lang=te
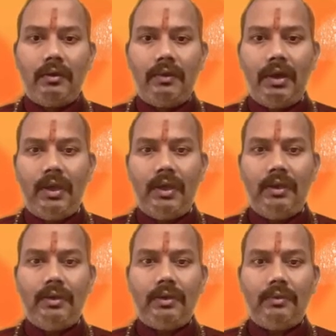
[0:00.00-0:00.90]
వీరికి
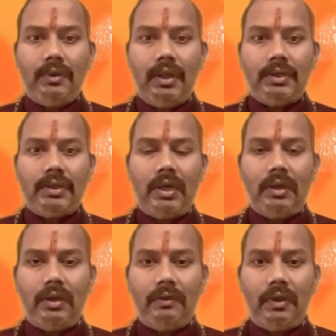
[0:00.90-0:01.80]
విదేశీయాన
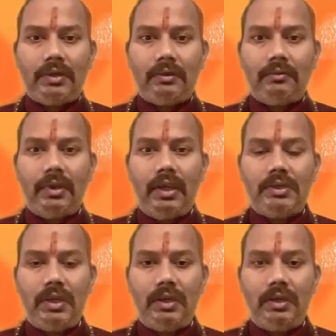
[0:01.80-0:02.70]
నివాసం
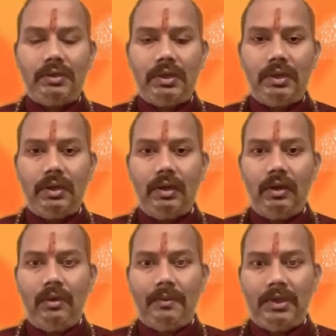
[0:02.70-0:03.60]
విదేశాన్ని నుంచి
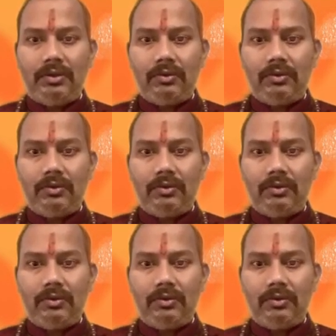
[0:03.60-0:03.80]
మంచి